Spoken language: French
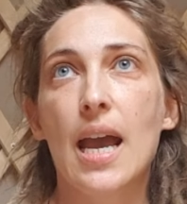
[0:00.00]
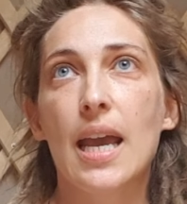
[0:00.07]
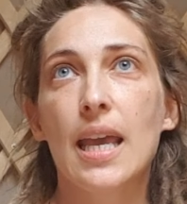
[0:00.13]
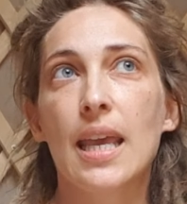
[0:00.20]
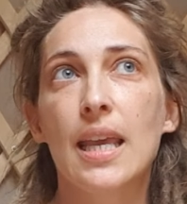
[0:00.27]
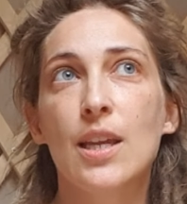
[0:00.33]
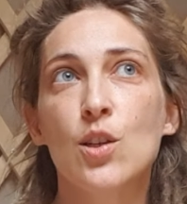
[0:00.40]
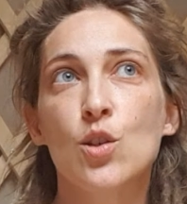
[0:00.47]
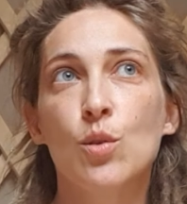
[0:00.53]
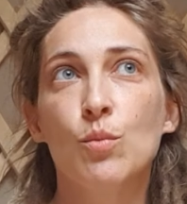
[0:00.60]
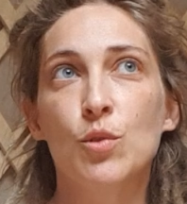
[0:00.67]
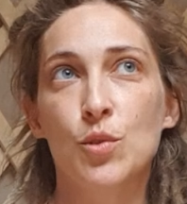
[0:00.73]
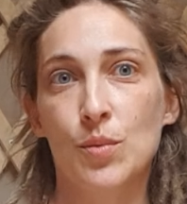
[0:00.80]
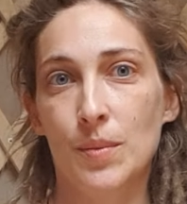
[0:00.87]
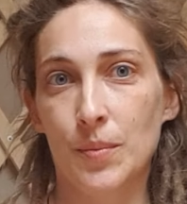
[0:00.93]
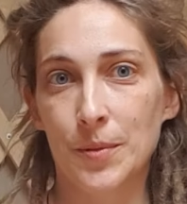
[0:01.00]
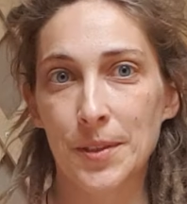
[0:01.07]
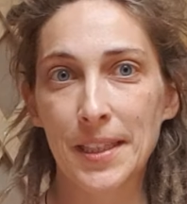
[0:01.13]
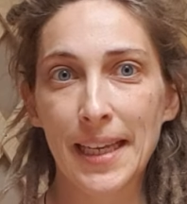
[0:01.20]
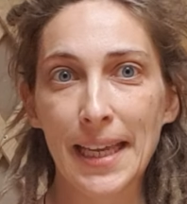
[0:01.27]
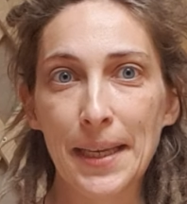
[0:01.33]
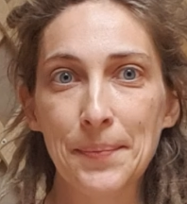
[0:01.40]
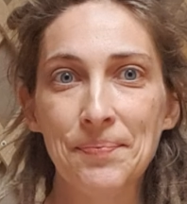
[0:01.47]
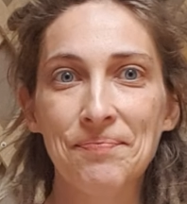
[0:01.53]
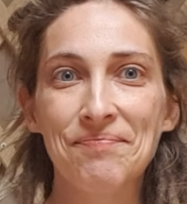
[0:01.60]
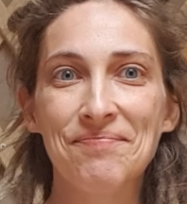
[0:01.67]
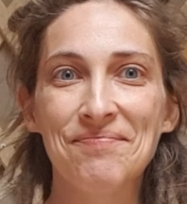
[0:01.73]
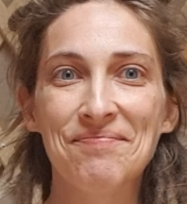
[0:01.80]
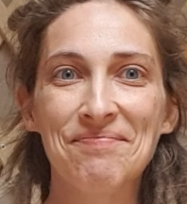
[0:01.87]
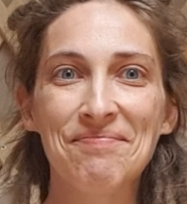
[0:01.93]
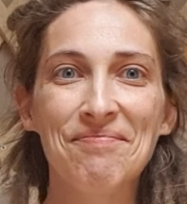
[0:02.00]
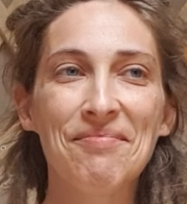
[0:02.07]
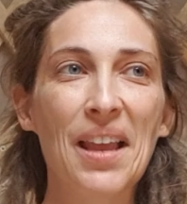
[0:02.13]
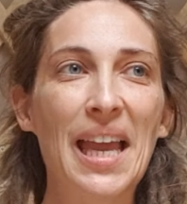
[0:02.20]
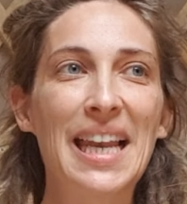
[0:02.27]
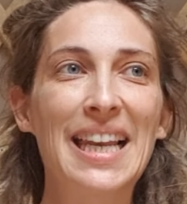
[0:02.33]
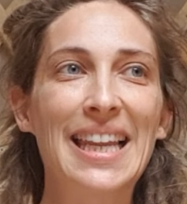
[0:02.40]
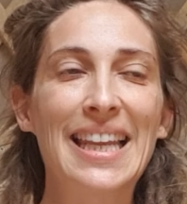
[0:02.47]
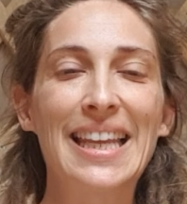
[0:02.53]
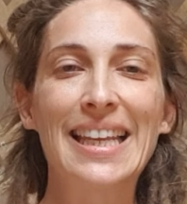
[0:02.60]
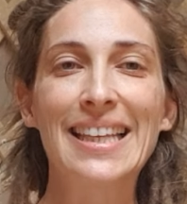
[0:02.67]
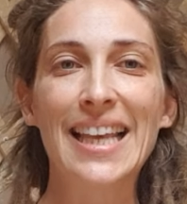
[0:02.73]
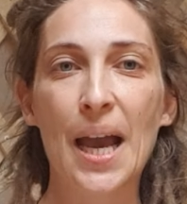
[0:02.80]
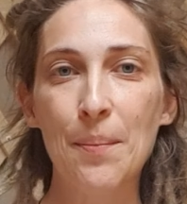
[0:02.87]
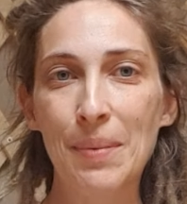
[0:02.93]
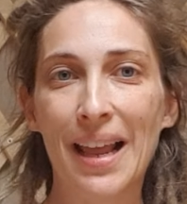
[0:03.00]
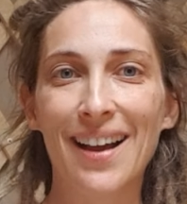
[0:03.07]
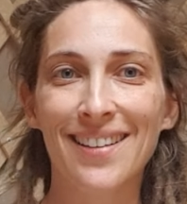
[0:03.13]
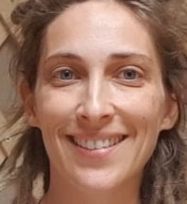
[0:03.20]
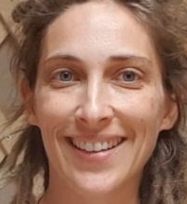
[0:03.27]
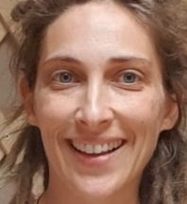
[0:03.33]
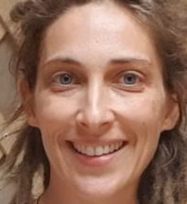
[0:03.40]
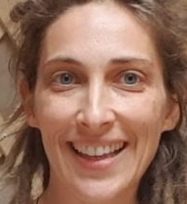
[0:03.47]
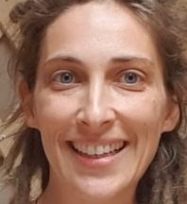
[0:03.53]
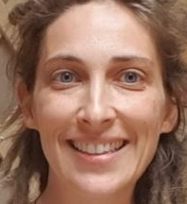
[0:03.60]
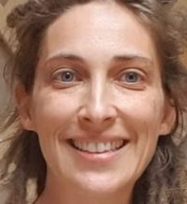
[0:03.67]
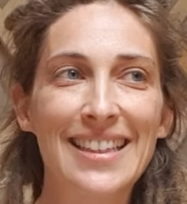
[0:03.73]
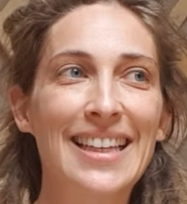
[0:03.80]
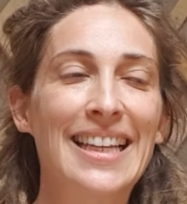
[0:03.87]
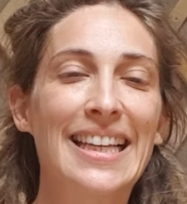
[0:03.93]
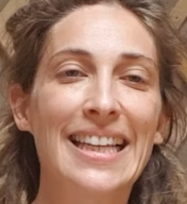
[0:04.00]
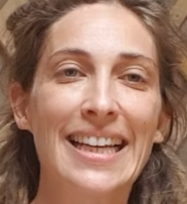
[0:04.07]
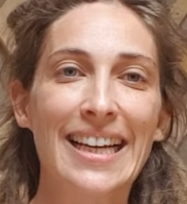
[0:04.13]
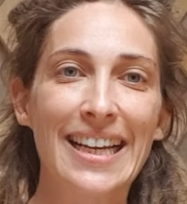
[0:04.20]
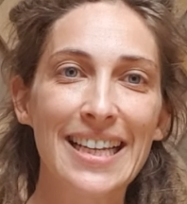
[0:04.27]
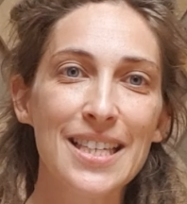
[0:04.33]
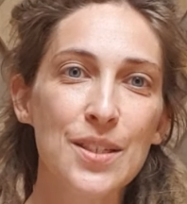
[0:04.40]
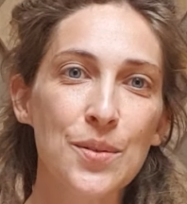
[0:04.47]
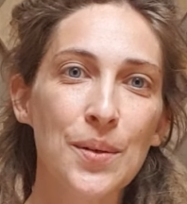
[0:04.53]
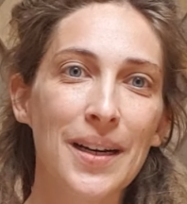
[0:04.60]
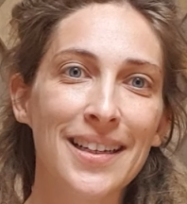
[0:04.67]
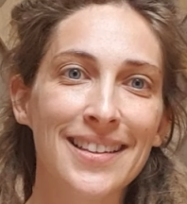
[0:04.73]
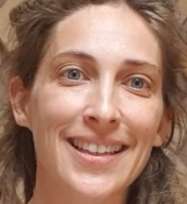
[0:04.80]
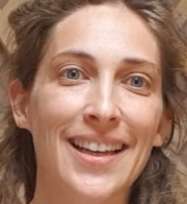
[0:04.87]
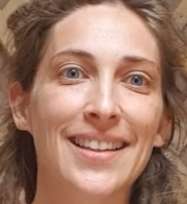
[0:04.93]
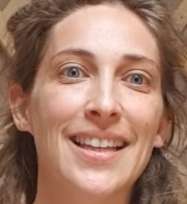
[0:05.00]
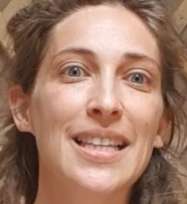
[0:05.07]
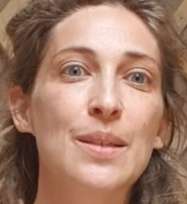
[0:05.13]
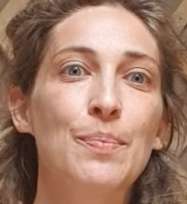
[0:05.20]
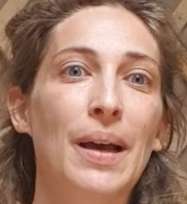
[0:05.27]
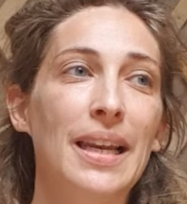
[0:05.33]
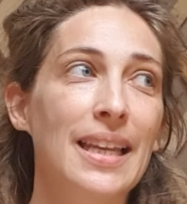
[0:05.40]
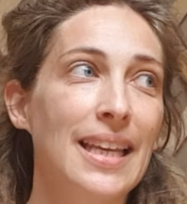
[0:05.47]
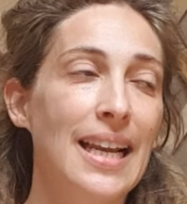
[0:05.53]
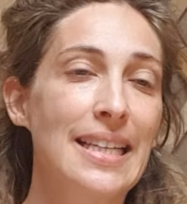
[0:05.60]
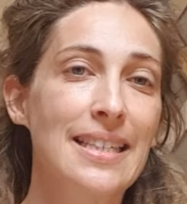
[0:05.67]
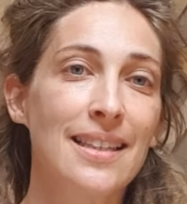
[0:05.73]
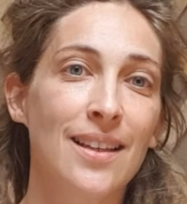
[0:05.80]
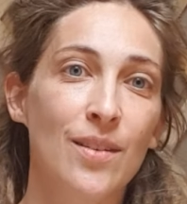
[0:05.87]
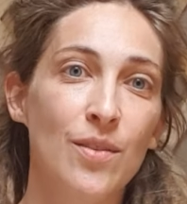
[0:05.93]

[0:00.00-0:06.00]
Et je me suis montré les câbles Internet et les réseaux Internet par lesquels cette